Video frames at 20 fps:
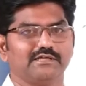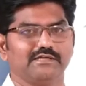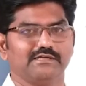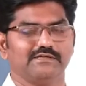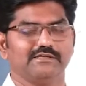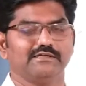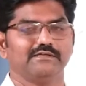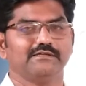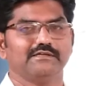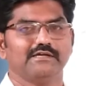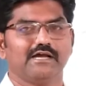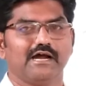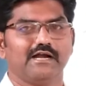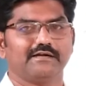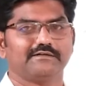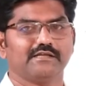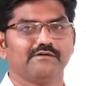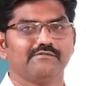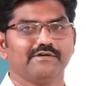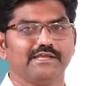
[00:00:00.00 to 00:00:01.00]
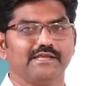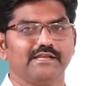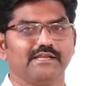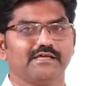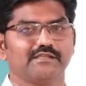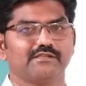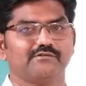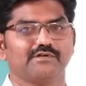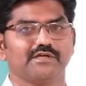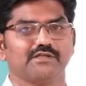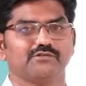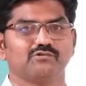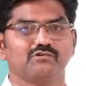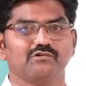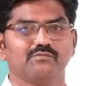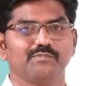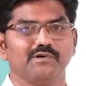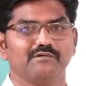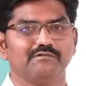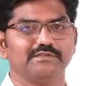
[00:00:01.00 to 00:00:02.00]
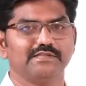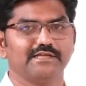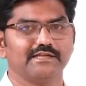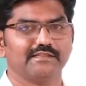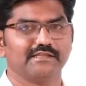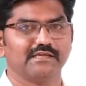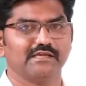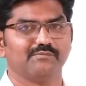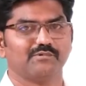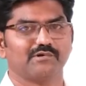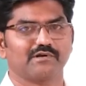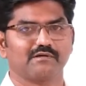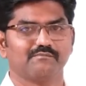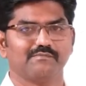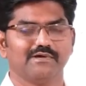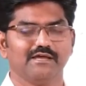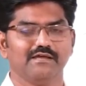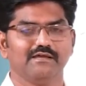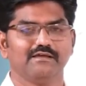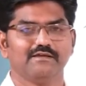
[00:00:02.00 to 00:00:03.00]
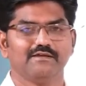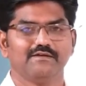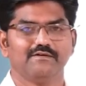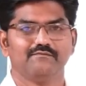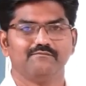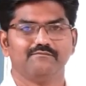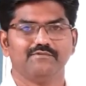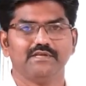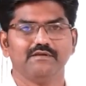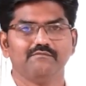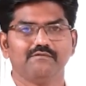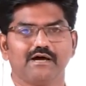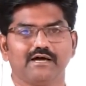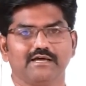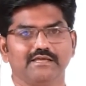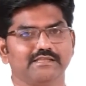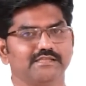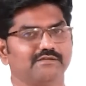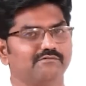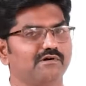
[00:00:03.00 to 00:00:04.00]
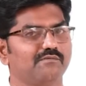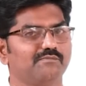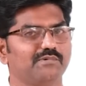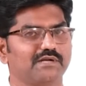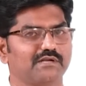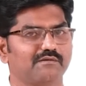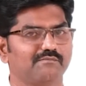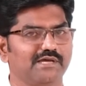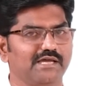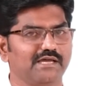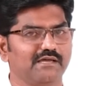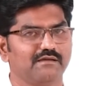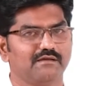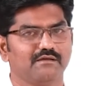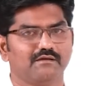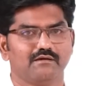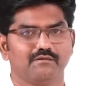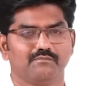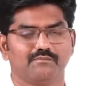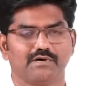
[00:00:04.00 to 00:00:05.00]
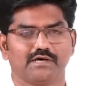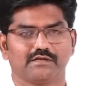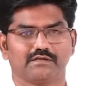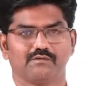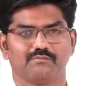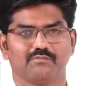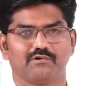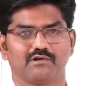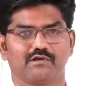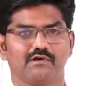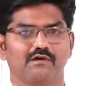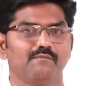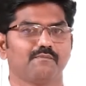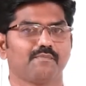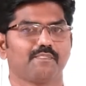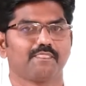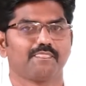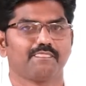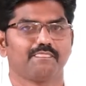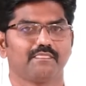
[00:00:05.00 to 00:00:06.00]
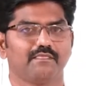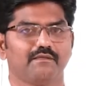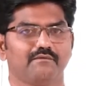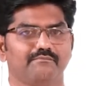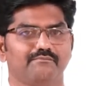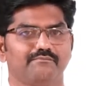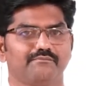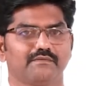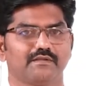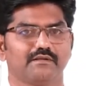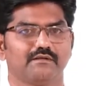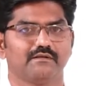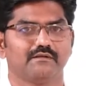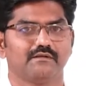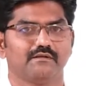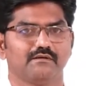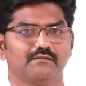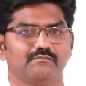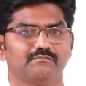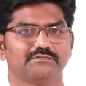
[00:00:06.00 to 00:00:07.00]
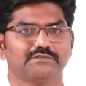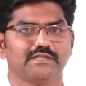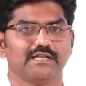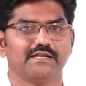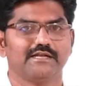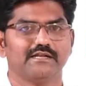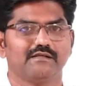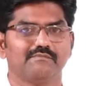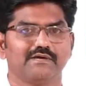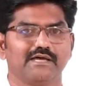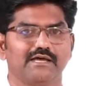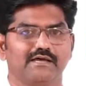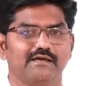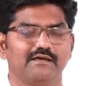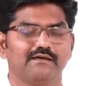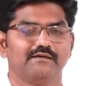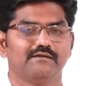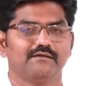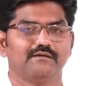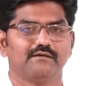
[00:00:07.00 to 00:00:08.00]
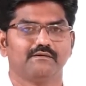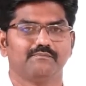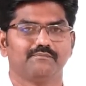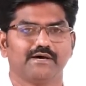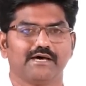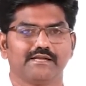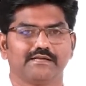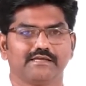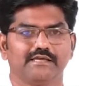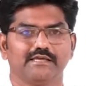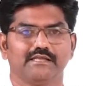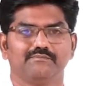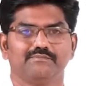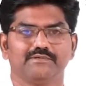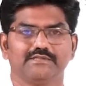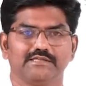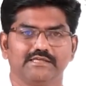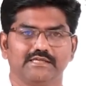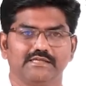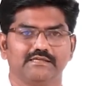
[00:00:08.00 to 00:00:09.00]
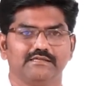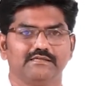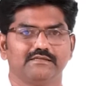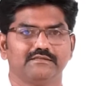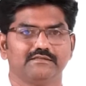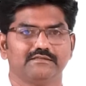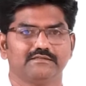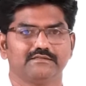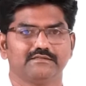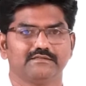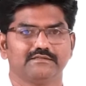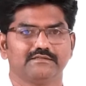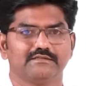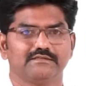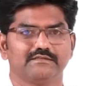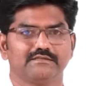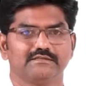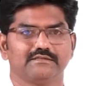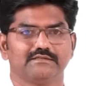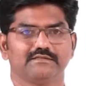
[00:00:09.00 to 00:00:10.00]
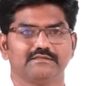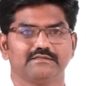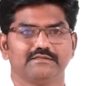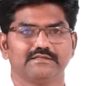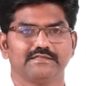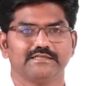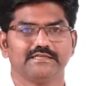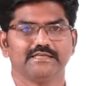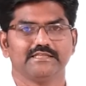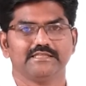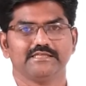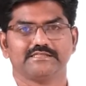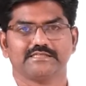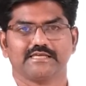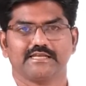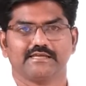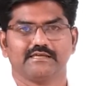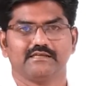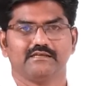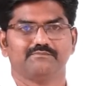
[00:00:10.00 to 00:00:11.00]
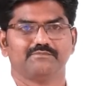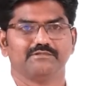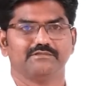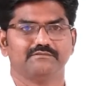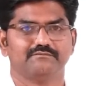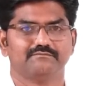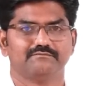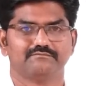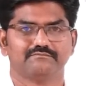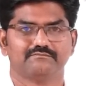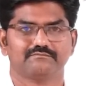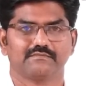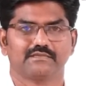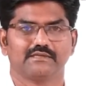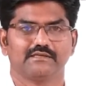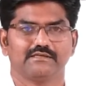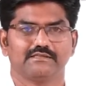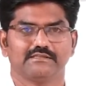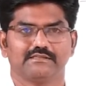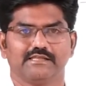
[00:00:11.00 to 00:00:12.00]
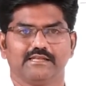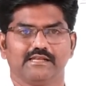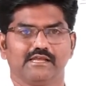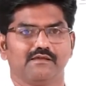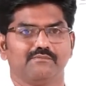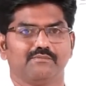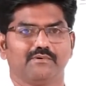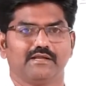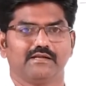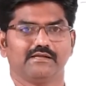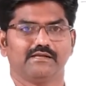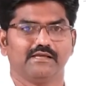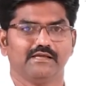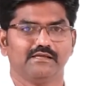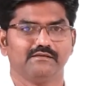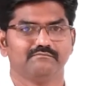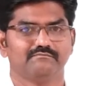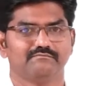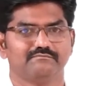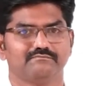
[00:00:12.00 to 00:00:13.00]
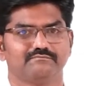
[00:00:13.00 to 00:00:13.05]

ஒரு அட்டவணையில் அதனுடைய தொகுப்பை வந்து என்ன செய்ய போகிறோம் நம்ம விரிவாக இந்த வகுப்பில் நம்ம பார்க்க போகிறோம் முதல்ல நம்ம பார்க்க இருப்பது இறுதி சரக்கிருப்பு திரையை பாருங்கள்